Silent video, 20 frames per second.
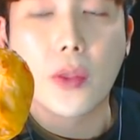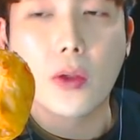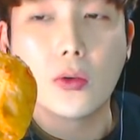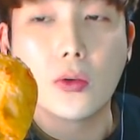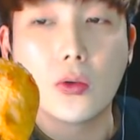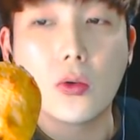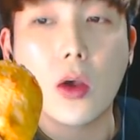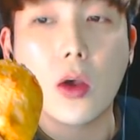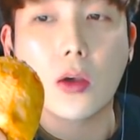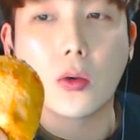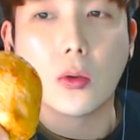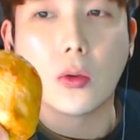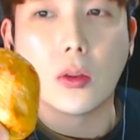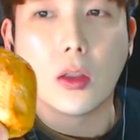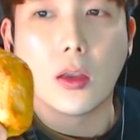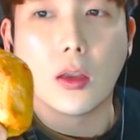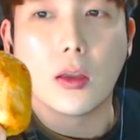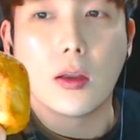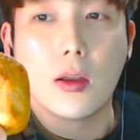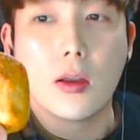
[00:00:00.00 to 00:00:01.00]
초등학교
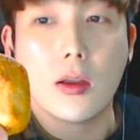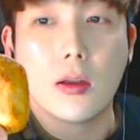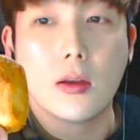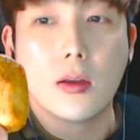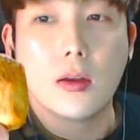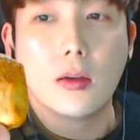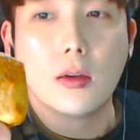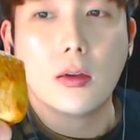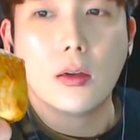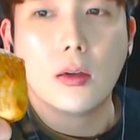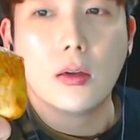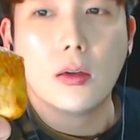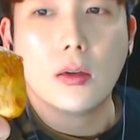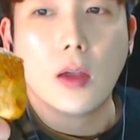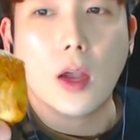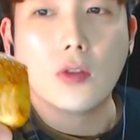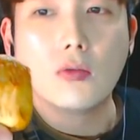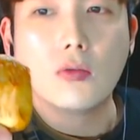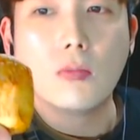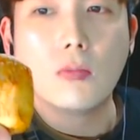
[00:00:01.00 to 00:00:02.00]
때.
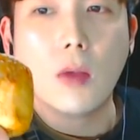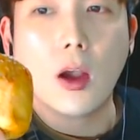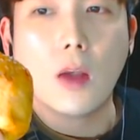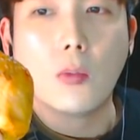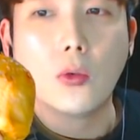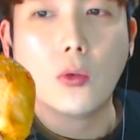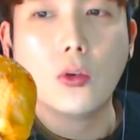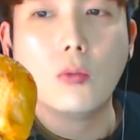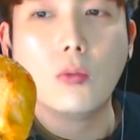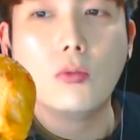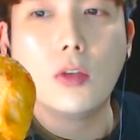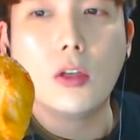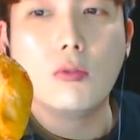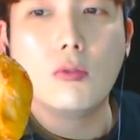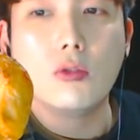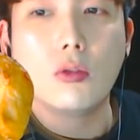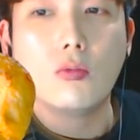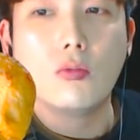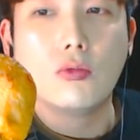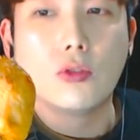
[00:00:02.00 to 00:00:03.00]
아줌마가 모듬
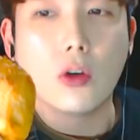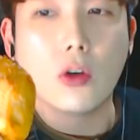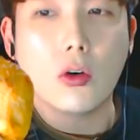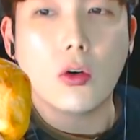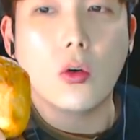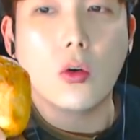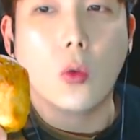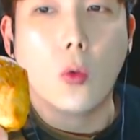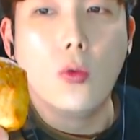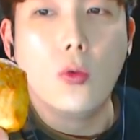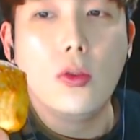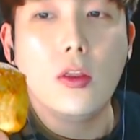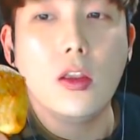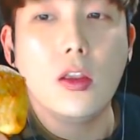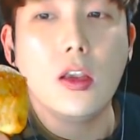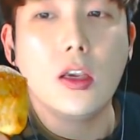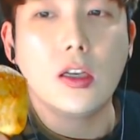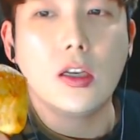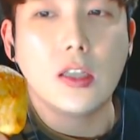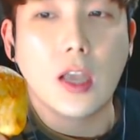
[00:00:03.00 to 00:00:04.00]
튀김 좀 무조건
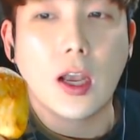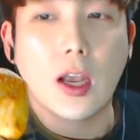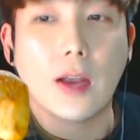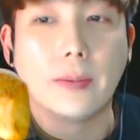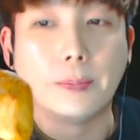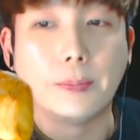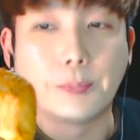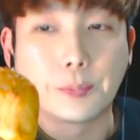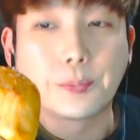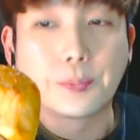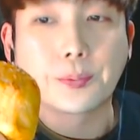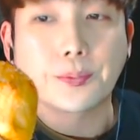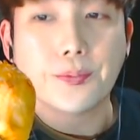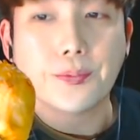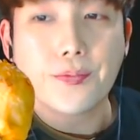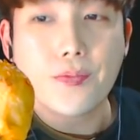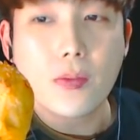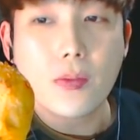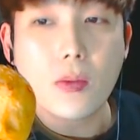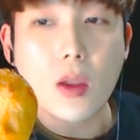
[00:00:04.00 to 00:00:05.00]
온니 그냥
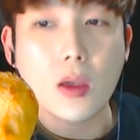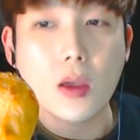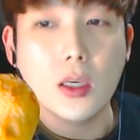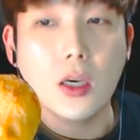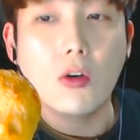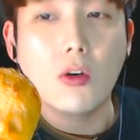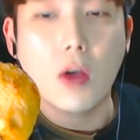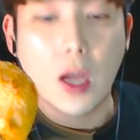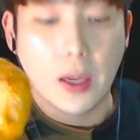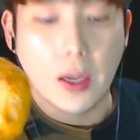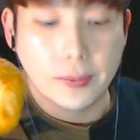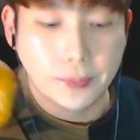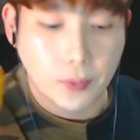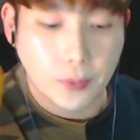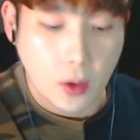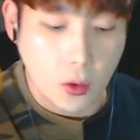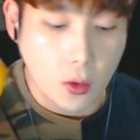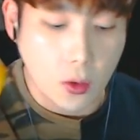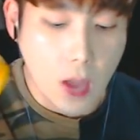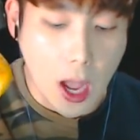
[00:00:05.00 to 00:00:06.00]
이거야.
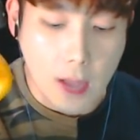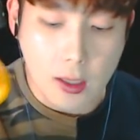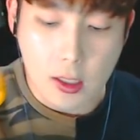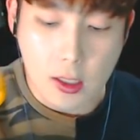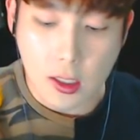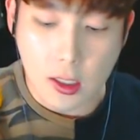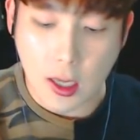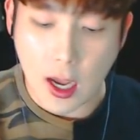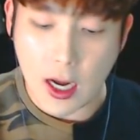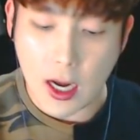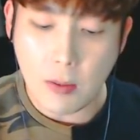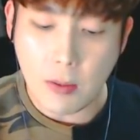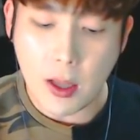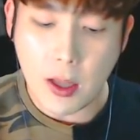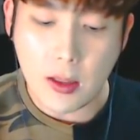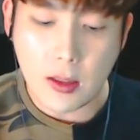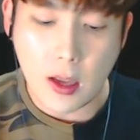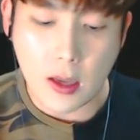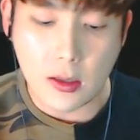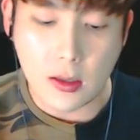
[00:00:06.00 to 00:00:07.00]
여기 안에 이제
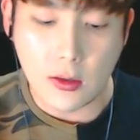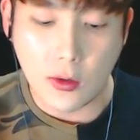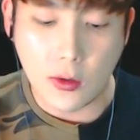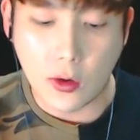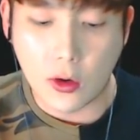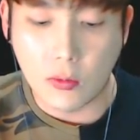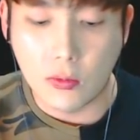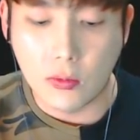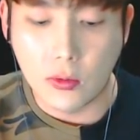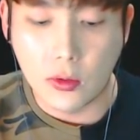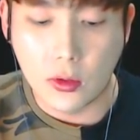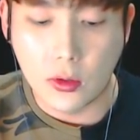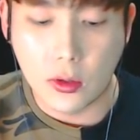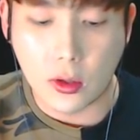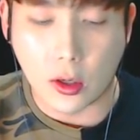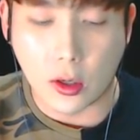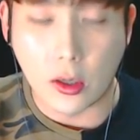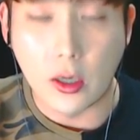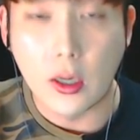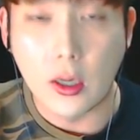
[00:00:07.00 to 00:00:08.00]
카레맛 나는
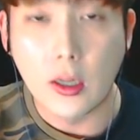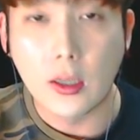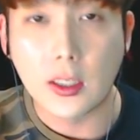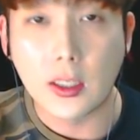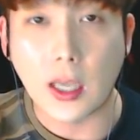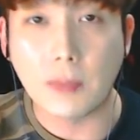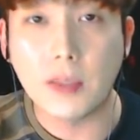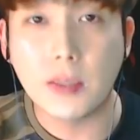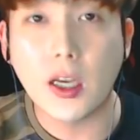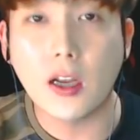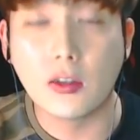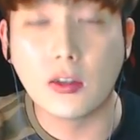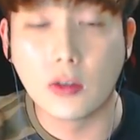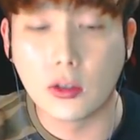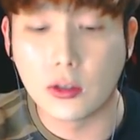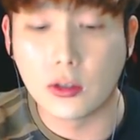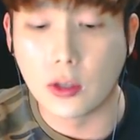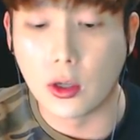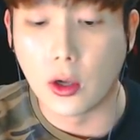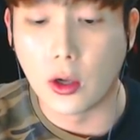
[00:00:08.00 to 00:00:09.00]
여러분들 잡채가
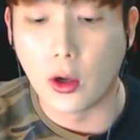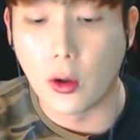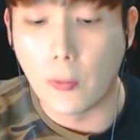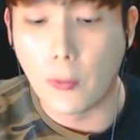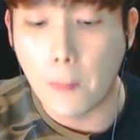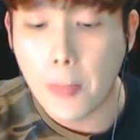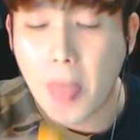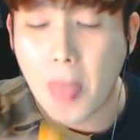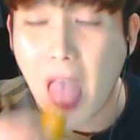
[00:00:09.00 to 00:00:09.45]
들었어요.